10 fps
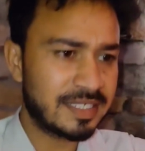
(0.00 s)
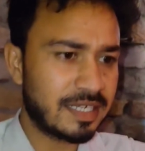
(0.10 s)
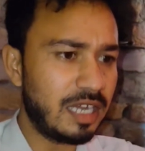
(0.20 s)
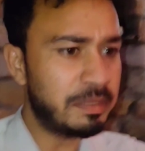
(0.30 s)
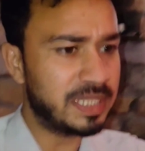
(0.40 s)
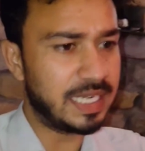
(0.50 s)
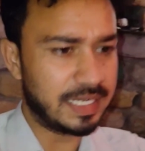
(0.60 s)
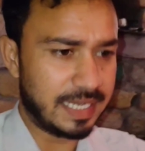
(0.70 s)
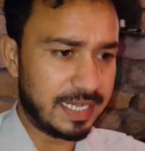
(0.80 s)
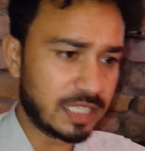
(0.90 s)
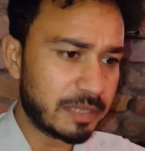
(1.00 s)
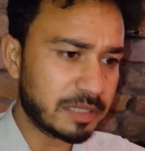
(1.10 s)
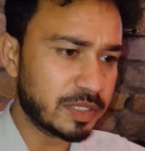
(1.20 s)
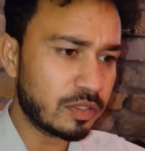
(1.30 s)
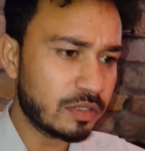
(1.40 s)
शान मज़ा आ गया यार
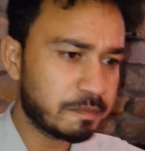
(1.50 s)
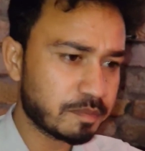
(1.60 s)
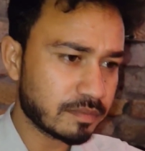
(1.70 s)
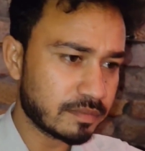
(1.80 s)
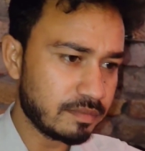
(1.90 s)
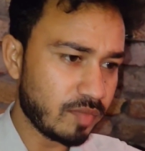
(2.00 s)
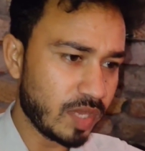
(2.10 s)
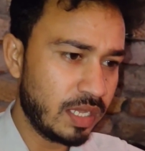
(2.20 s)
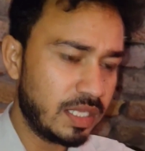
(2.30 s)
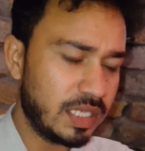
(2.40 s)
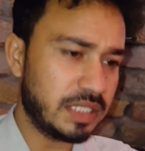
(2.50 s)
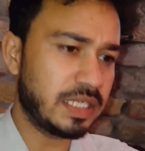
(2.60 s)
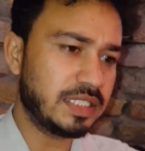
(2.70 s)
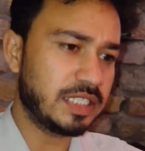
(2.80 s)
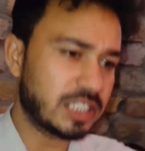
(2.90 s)
शरबत में तो
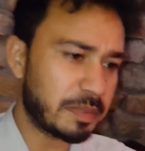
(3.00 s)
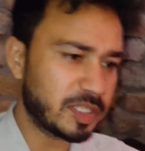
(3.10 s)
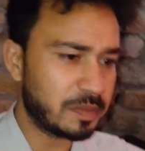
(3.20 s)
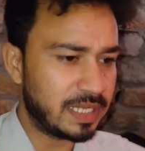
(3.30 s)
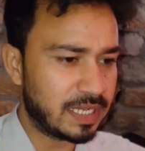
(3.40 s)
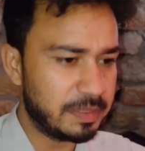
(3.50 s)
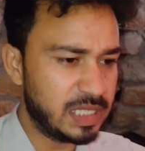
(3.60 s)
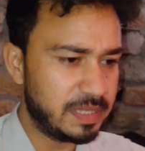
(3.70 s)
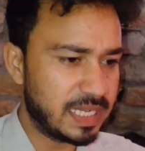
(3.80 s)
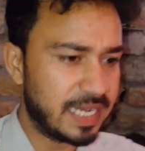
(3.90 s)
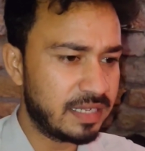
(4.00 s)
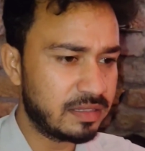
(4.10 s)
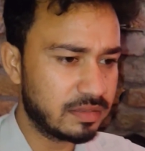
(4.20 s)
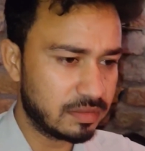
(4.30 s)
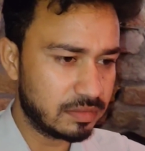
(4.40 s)
इतना अच्छा शरबत तो मैंने कभी नहीं किया यार